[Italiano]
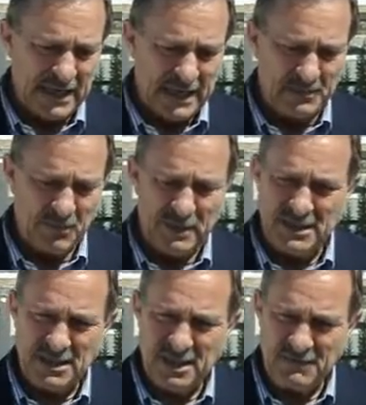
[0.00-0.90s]
nei
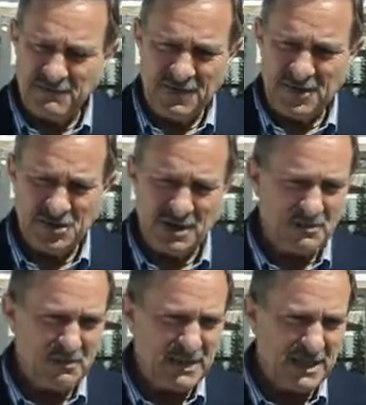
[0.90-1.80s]
momenti difficili, nei
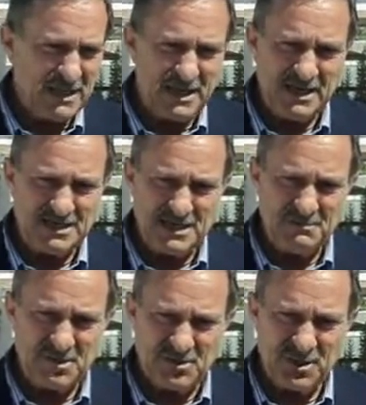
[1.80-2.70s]
momenti di crisi
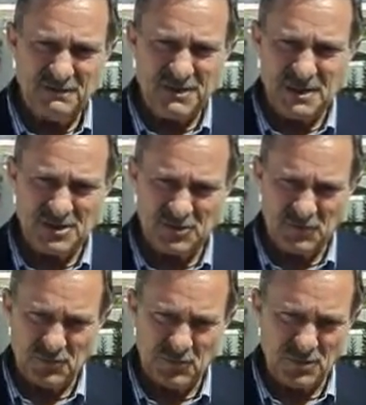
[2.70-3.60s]
bisogna investire sul
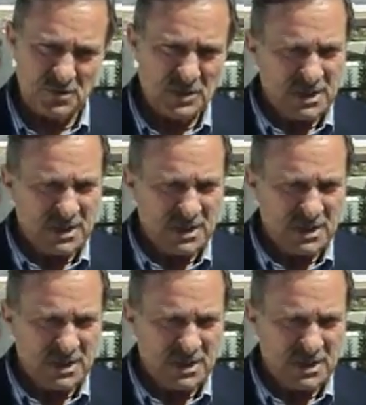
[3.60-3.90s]
futuro.